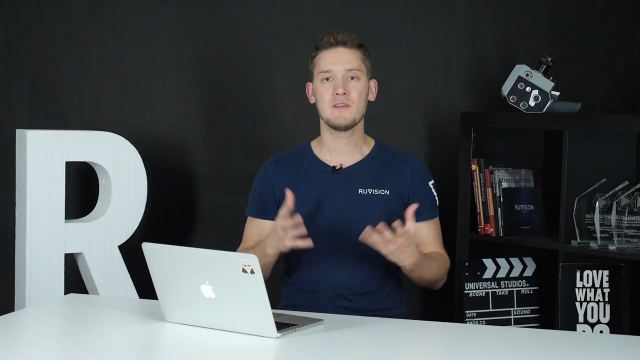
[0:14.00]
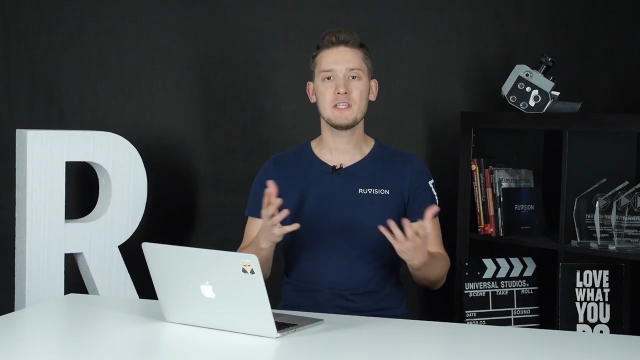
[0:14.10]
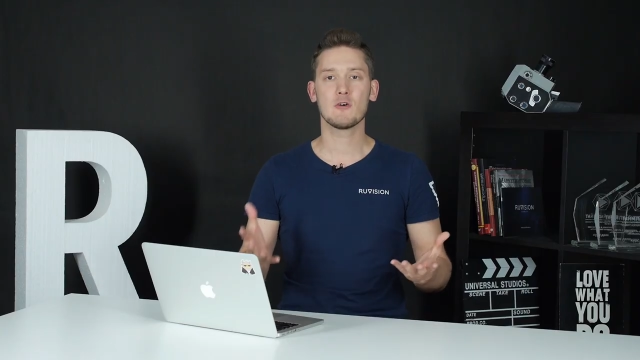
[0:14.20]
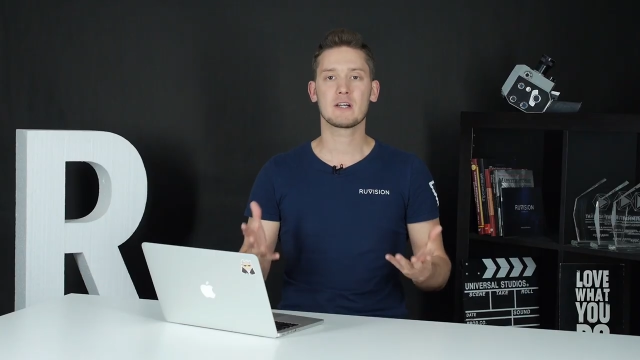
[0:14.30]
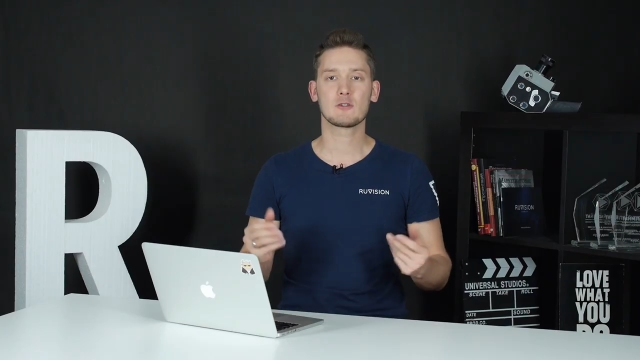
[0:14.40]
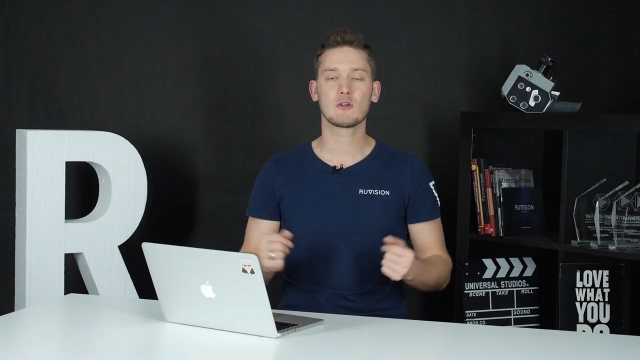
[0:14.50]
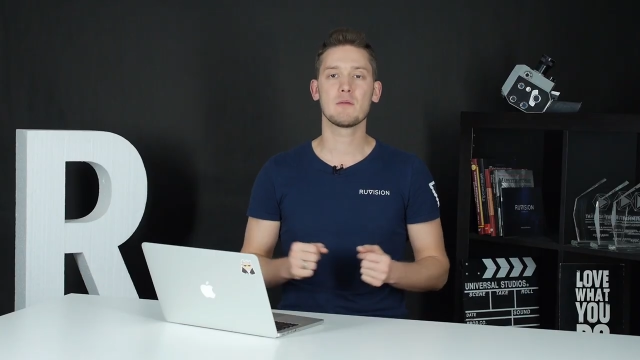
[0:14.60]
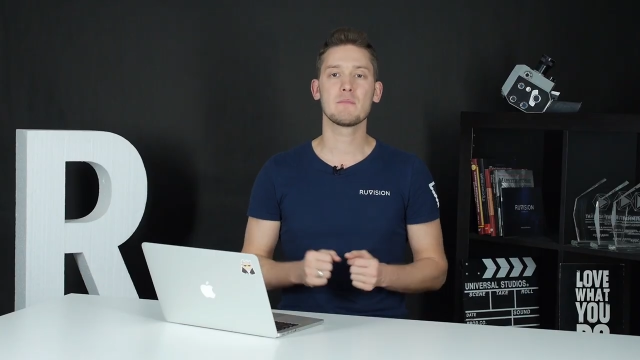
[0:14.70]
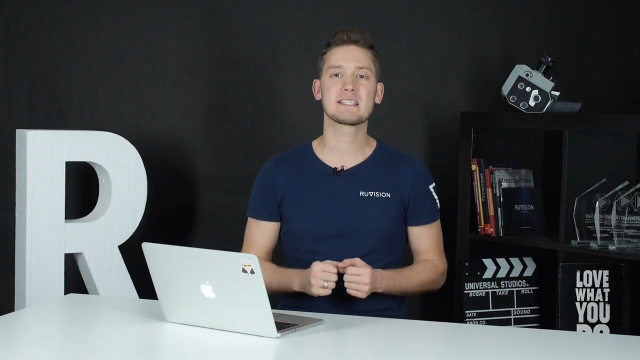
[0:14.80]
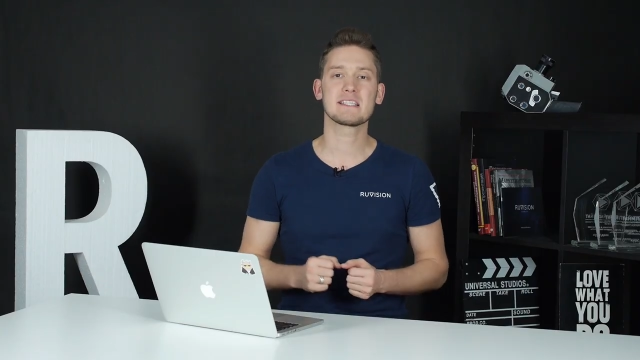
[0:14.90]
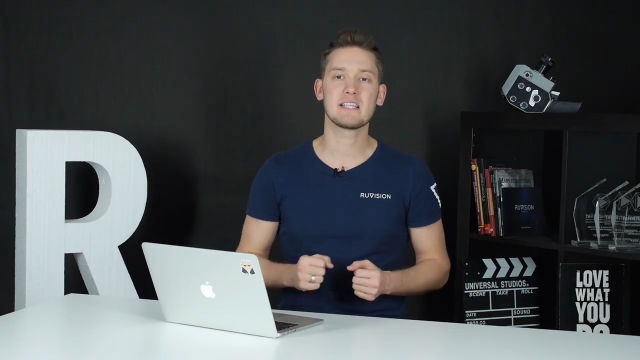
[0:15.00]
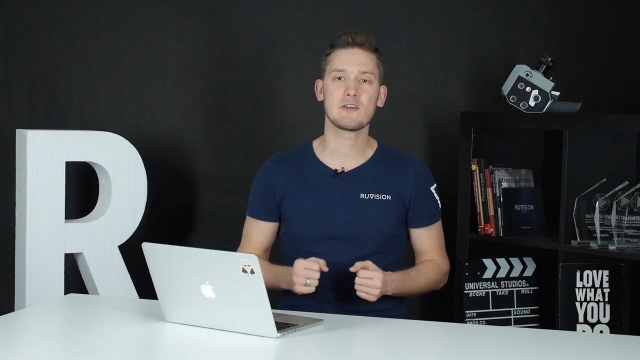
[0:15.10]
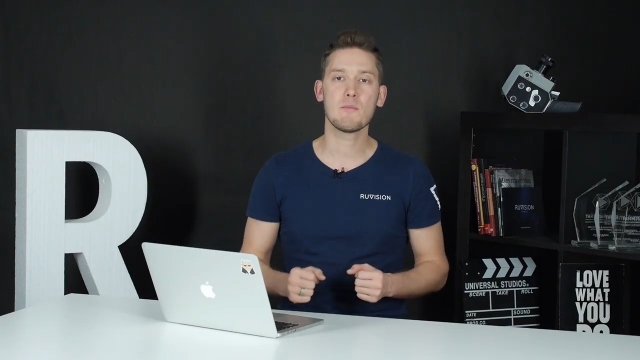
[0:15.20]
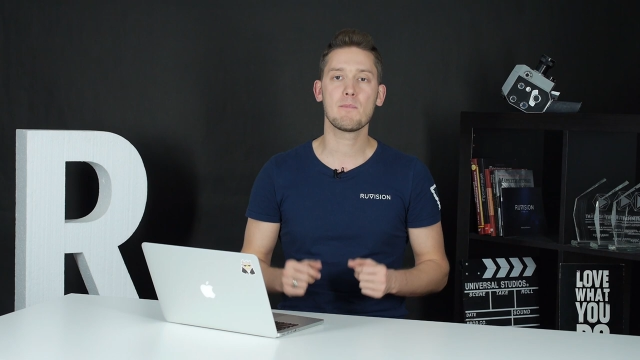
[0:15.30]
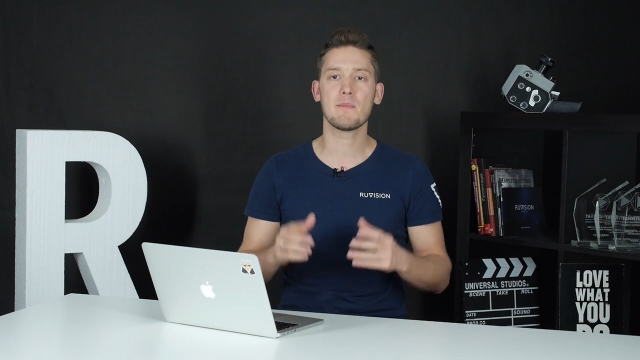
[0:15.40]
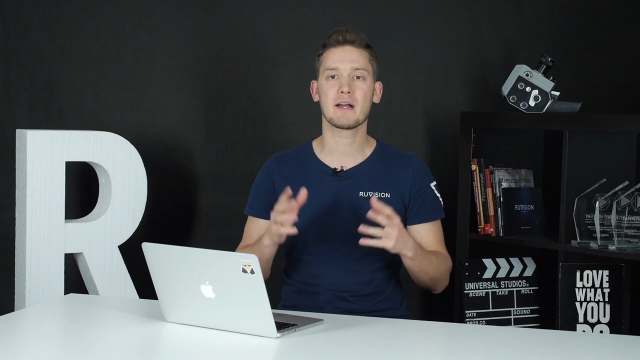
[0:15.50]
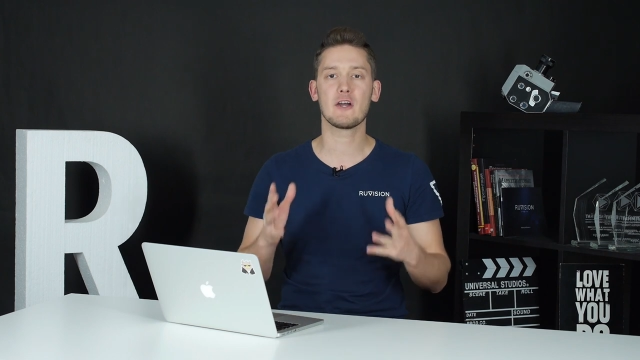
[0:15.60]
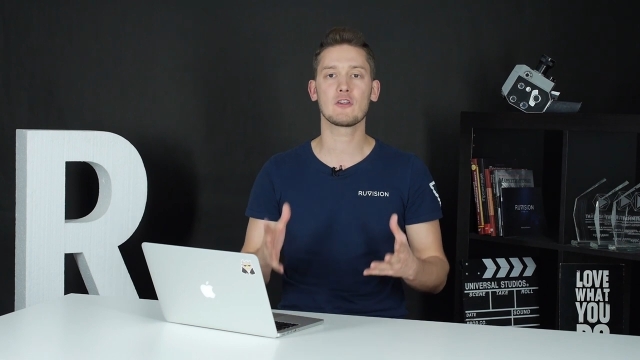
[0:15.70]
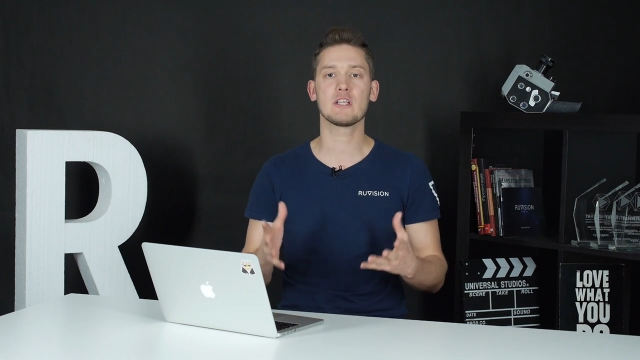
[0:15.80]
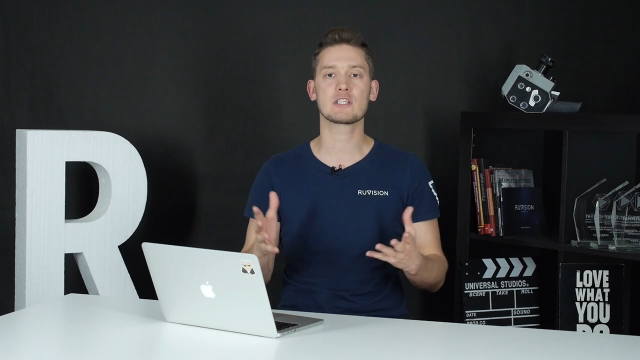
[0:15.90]
Видео, которые мы создаем,
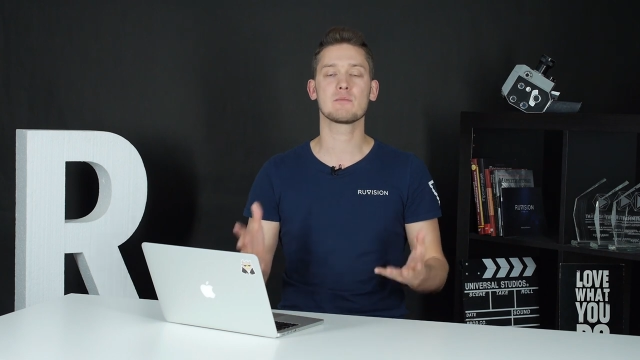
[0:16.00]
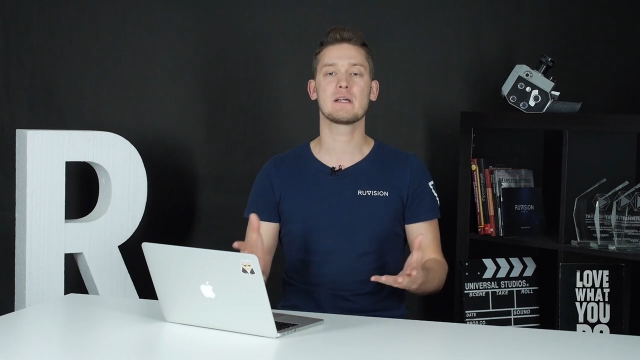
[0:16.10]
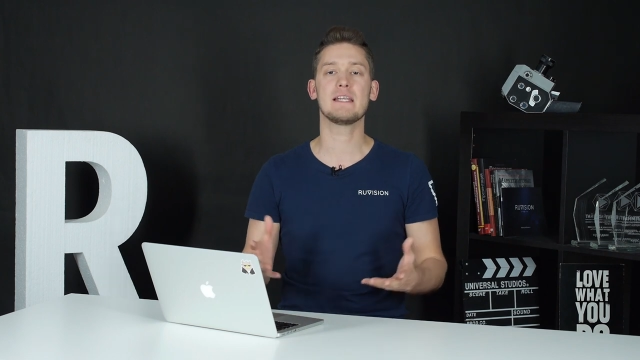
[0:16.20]
помогают нашим